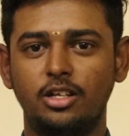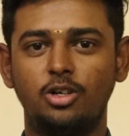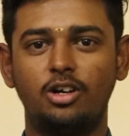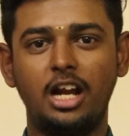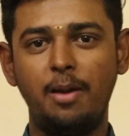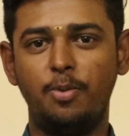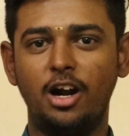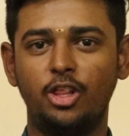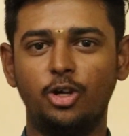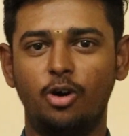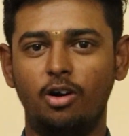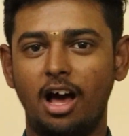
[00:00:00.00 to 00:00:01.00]
ஸோ ட்ரைபாட்
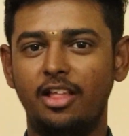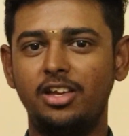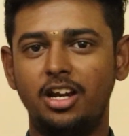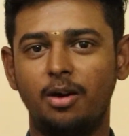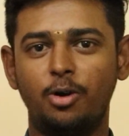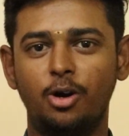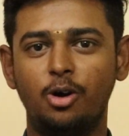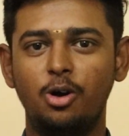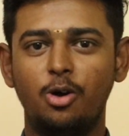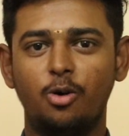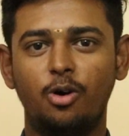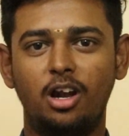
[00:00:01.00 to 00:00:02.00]
எடுத்துக்கோங்களேன் அது என்ன பண்ணும்
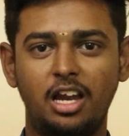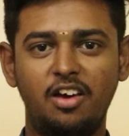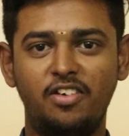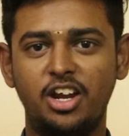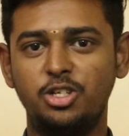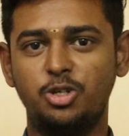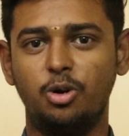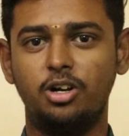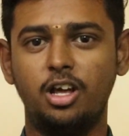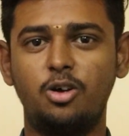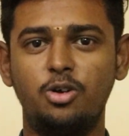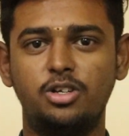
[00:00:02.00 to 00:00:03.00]
ஒரு லீவரேஜ்னு
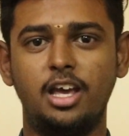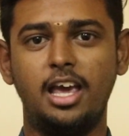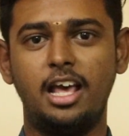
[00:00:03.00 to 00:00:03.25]
சொல்லிட்டு கொஞ்சம்